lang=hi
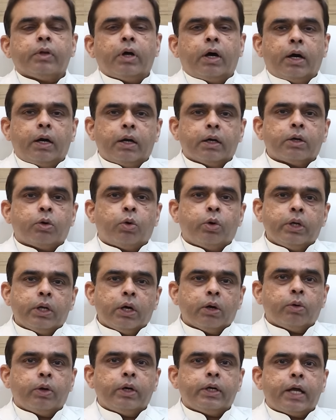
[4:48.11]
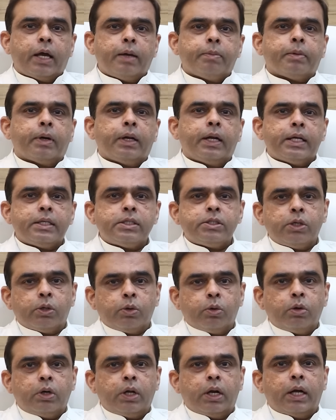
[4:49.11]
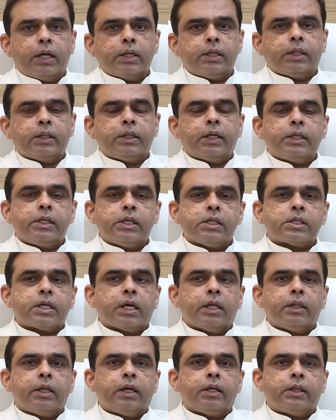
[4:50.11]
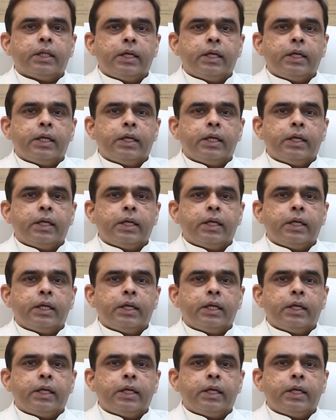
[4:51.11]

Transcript: हर कोई ना कोई टाइप का लेंस जरूर डाला जाता है जिसके अंदर